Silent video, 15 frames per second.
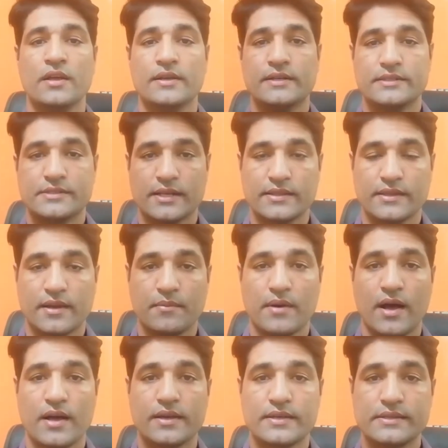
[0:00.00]
चंद्रमा
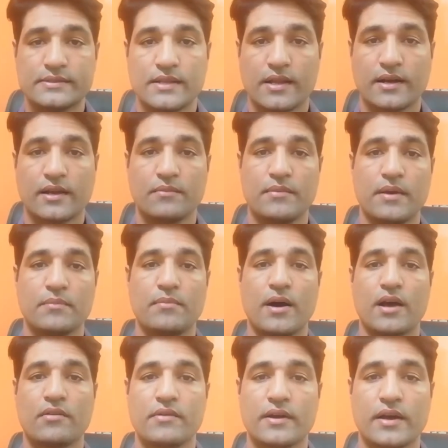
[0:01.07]
इस लगन में
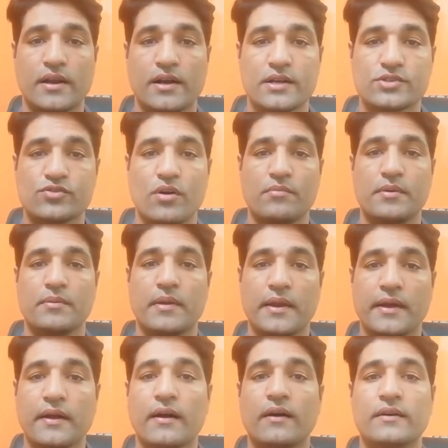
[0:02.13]
बारहवें घर का स्वामी
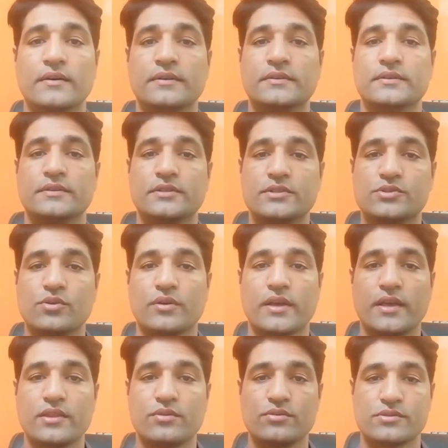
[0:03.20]
बनेगा जो
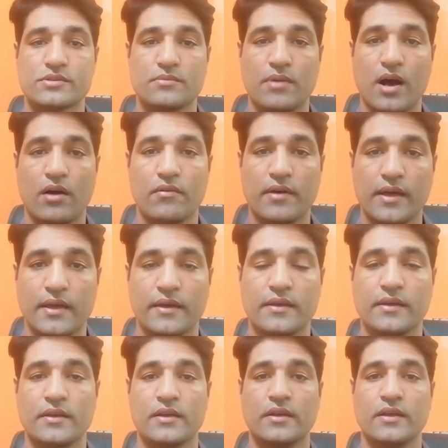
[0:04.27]
कि दुष्ट भाव है
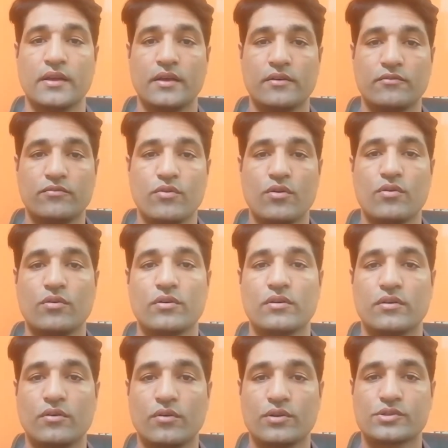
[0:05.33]
वो
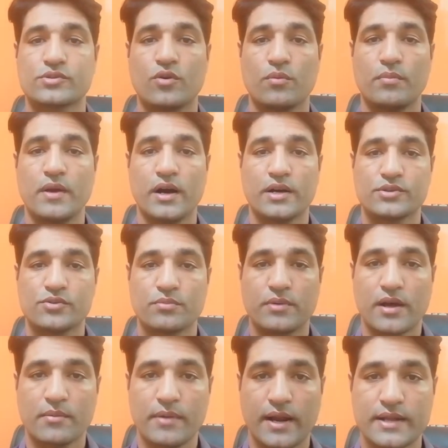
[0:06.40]
होरोस्कोप में अशुभ
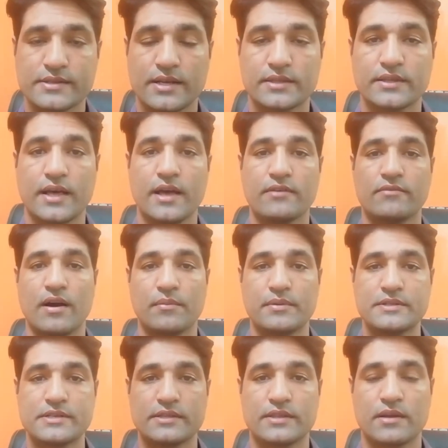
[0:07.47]
घर माना जाता है वहाँ पे
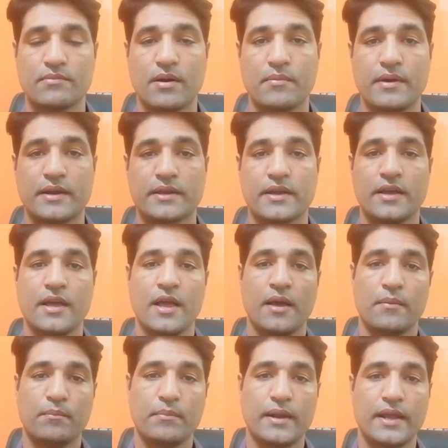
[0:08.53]
चंद्रमा बैठ के
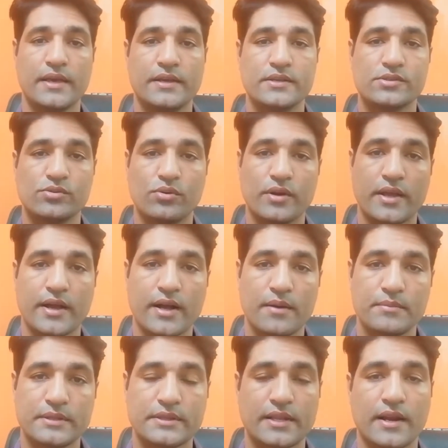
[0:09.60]
भले ही सूर्य का
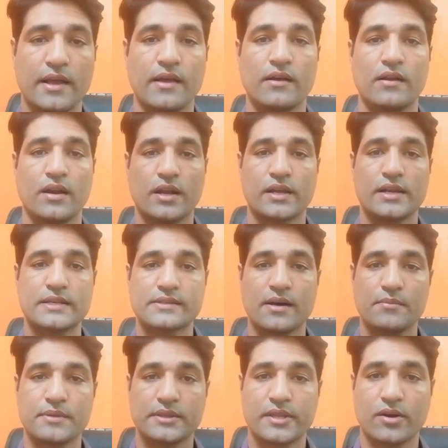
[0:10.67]
मित्र है लग्नेश का
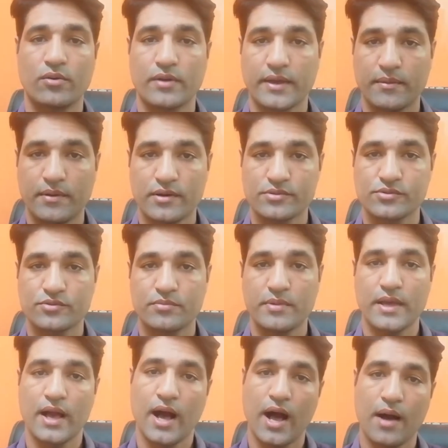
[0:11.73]
मित्र होने के बावजूद
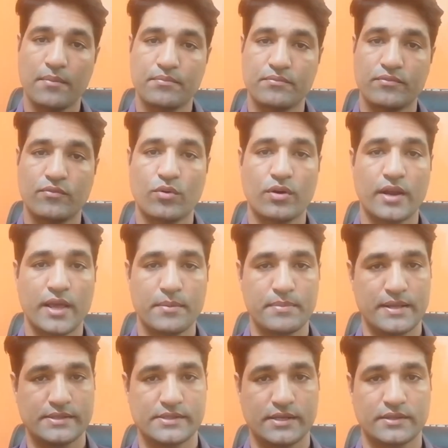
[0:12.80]
भी आप वो नहीं
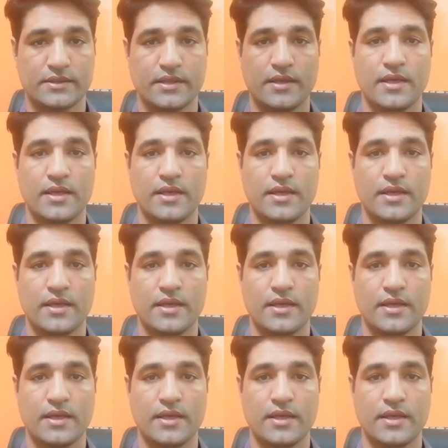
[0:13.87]
पहन सकते